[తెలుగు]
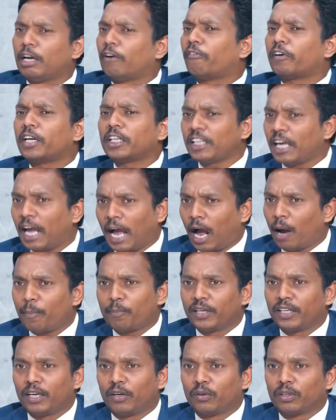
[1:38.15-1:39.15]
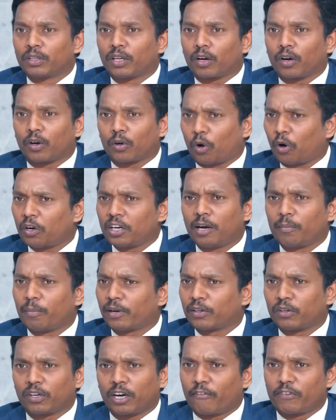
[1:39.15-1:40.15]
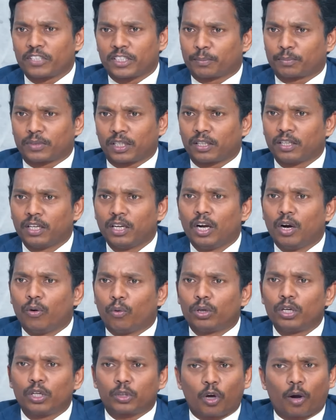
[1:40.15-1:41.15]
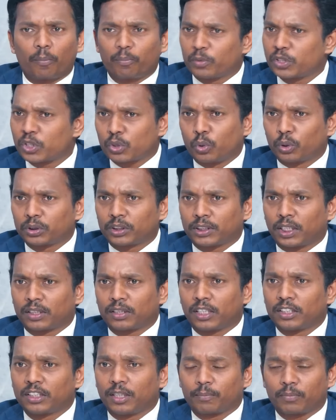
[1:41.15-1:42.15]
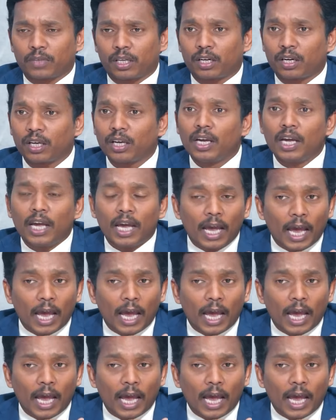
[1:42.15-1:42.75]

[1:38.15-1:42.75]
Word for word: ఎవరైతే హ్యాపీగా ఉంటారో రాన్ డాబర్ కూడా ఆవిడ చెప్తారు ఓలో టాప్ మోస్ట్ కోచెస్ అందరూ ఏం చెప్తున్నారంటే